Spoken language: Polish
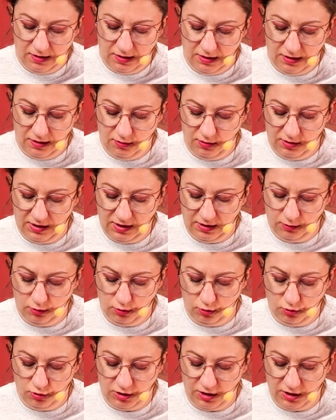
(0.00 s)
I no i tak
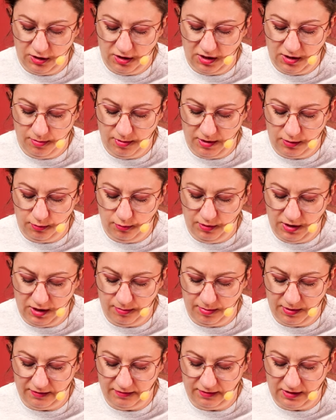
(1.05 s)
troszeczkę brakuje,
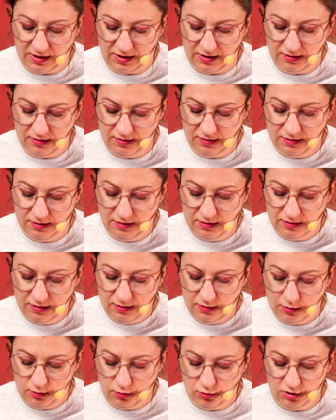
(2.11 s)
prawda?
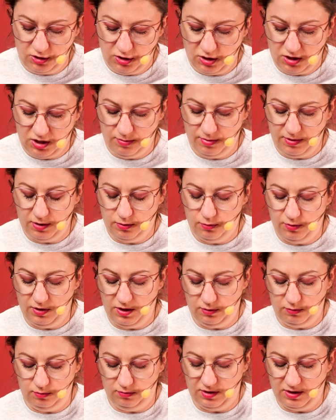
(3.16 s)
Troszeczkę
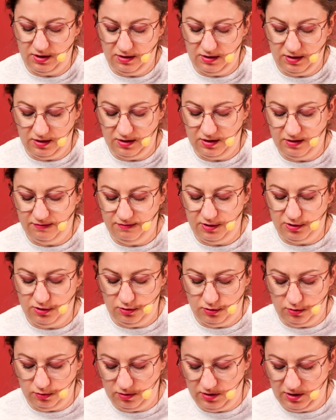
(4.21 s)
brakuje tutaj tej
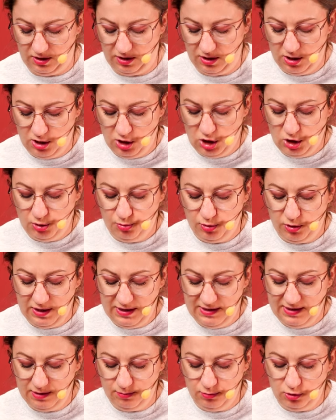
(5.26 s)
krawędzi dolnej.
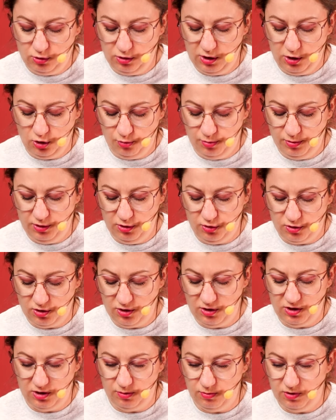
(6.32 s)
Polecam trochę
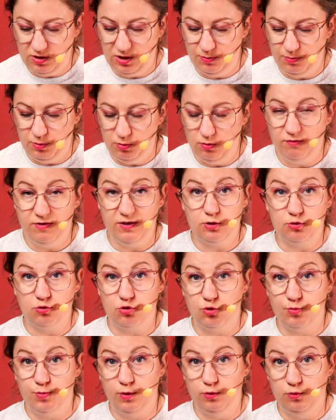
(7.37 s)
obniżyć, mniej piłować
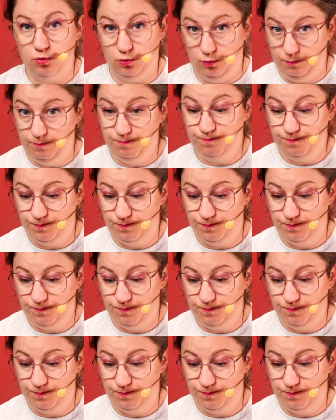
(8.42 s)
od spodu.